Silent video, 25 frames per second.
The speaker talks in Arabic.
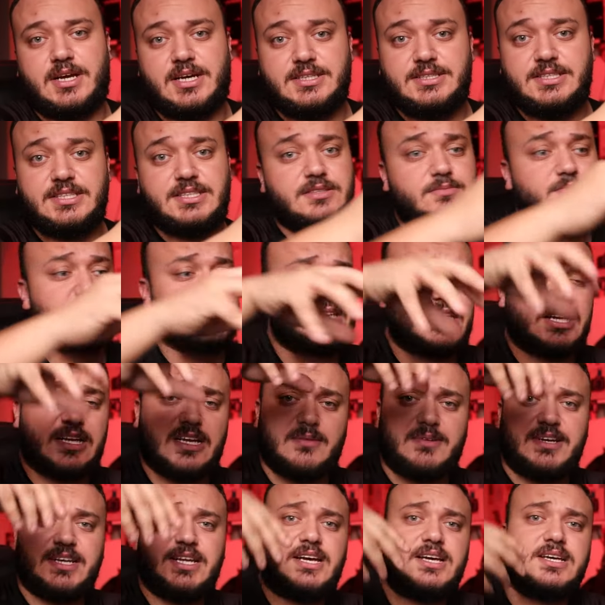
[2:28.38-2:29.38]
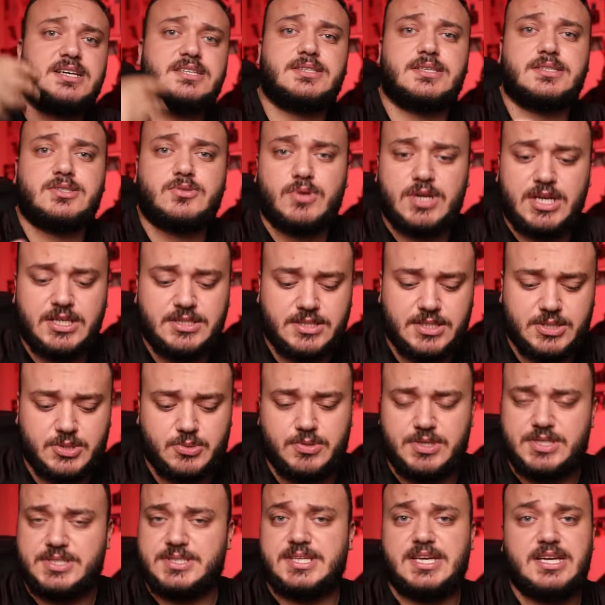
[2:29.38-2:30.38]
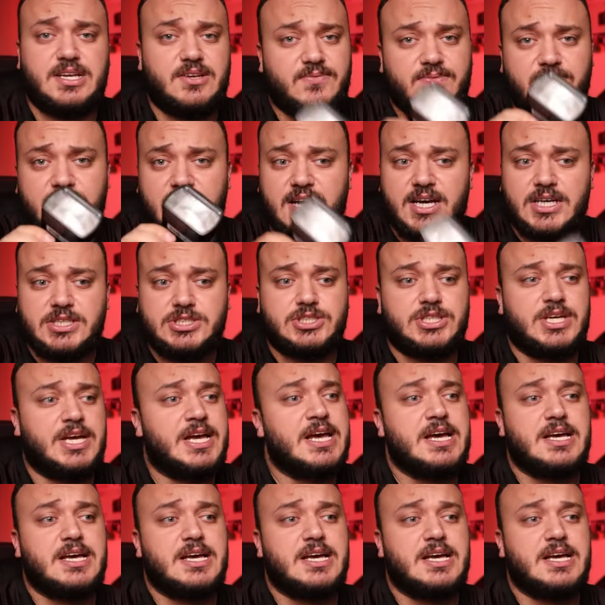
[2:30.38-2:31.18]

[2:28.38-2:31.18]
حديد بتركب عليها اكسسوارات تصوير زي الفلاش